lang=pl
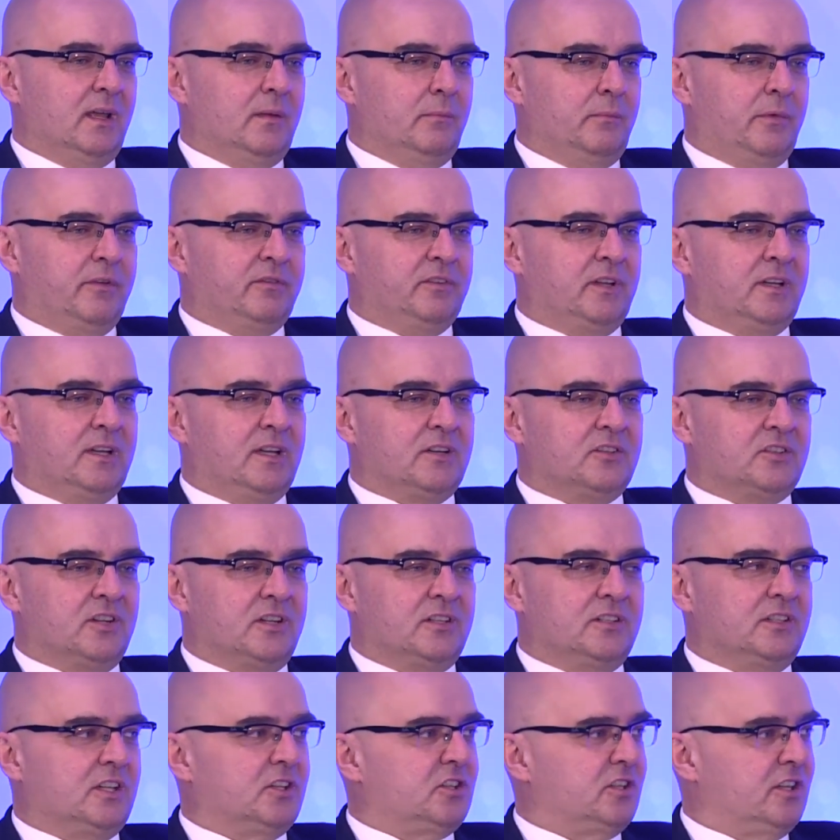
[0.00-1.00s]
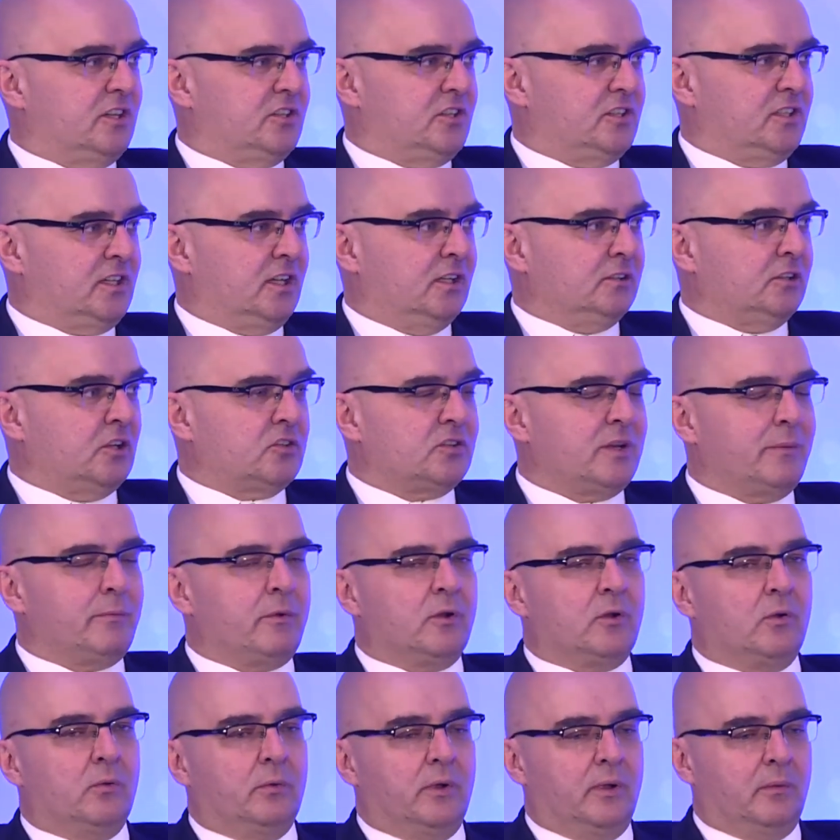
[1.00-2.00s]
pewne narzędzia czy narzędzia elektryczne
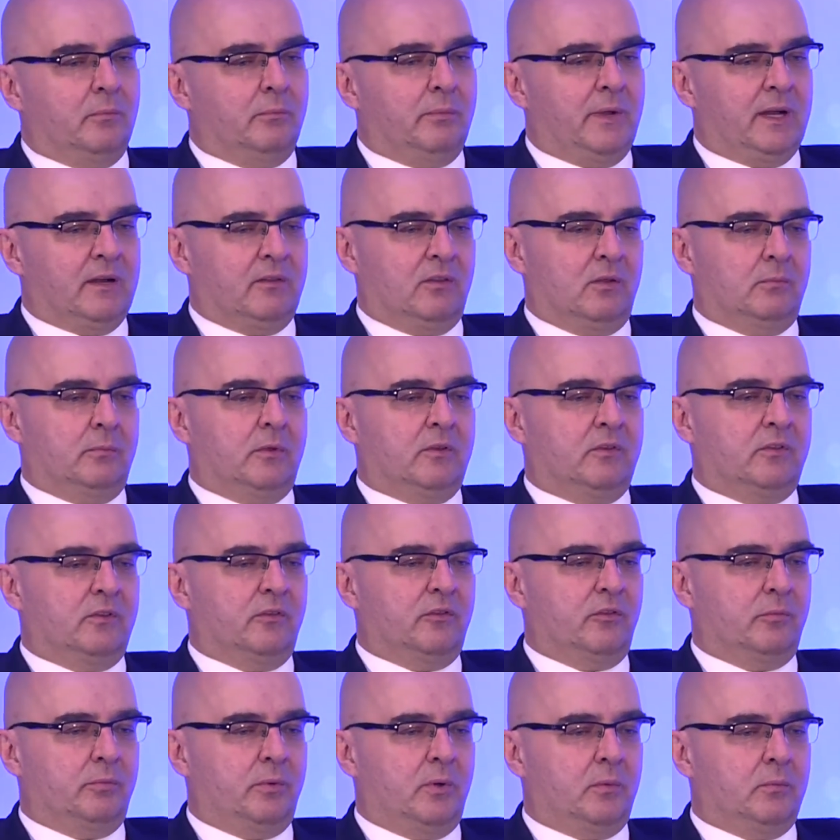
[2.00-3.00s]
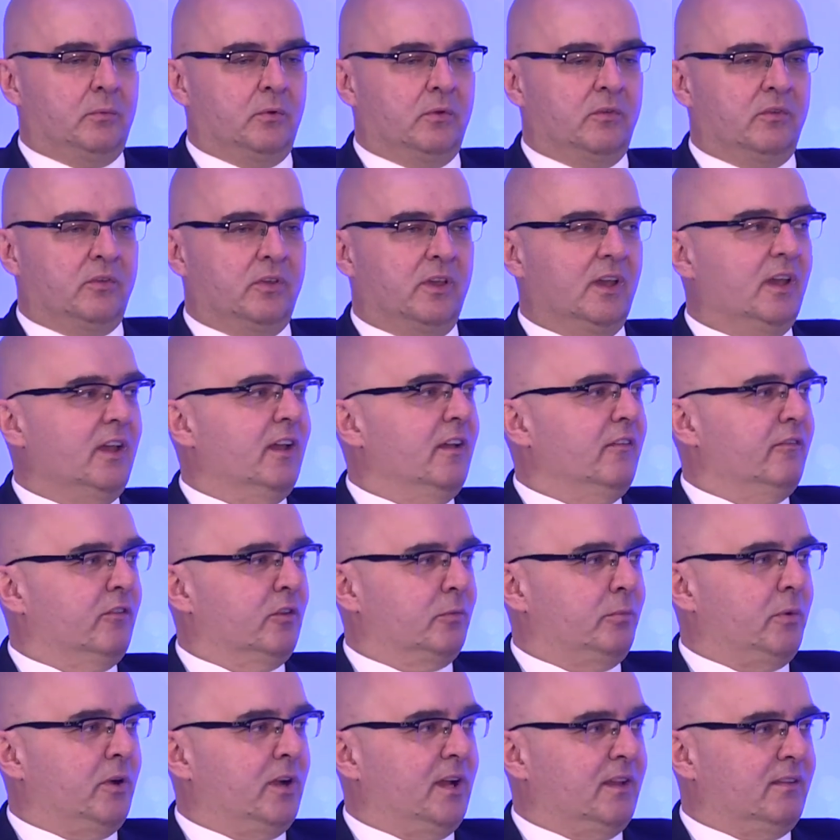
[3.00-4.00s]
mogą bardzo mocno wspomóc
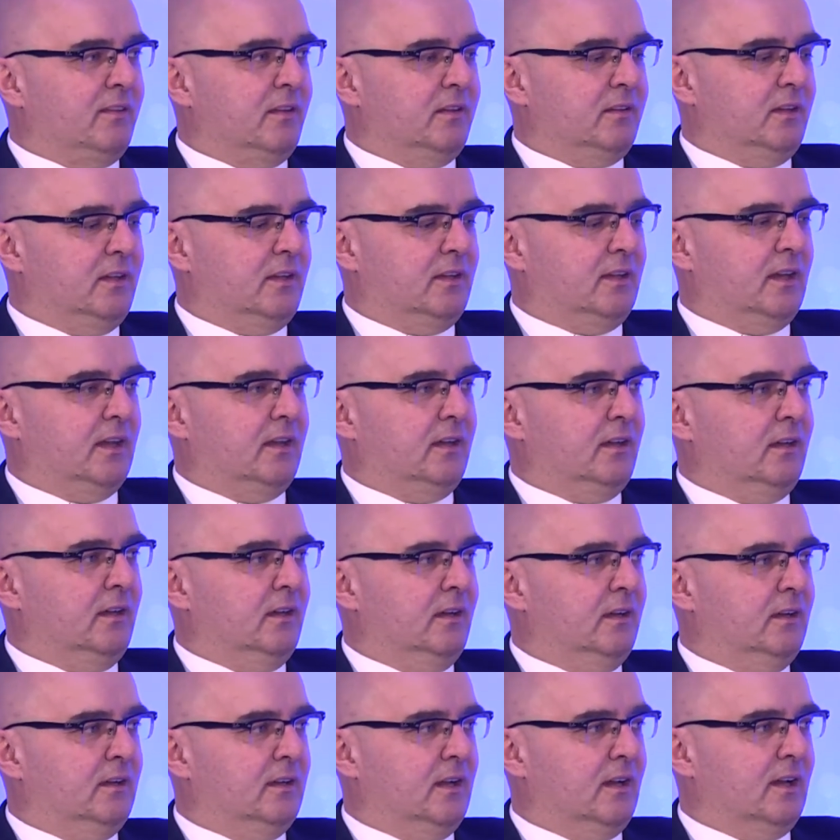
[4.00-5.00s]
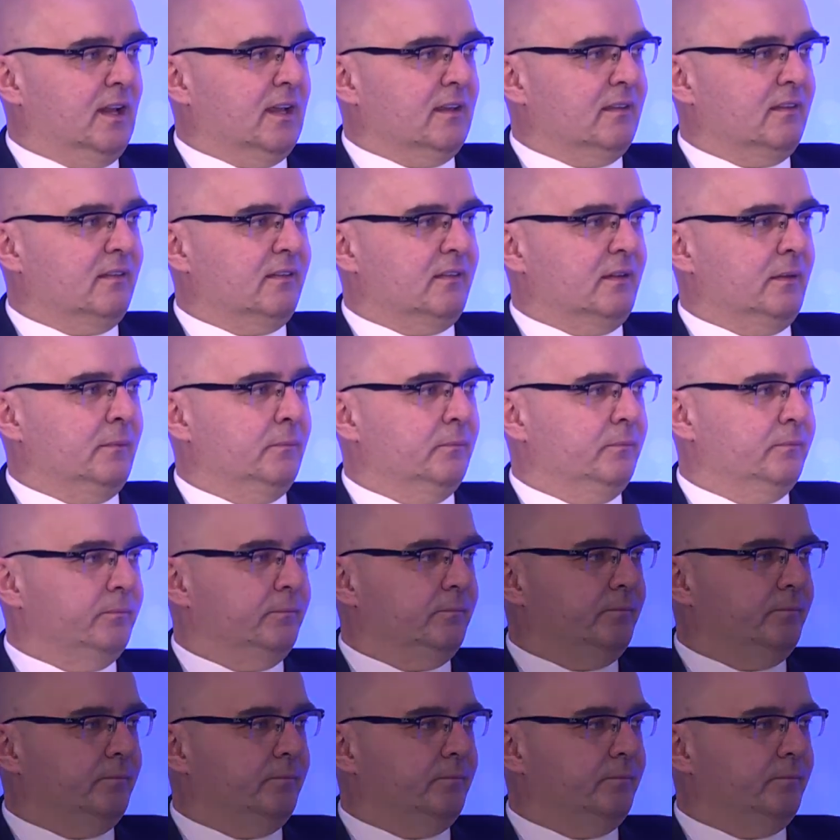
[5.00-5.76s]
wzbogacenie tej relacji.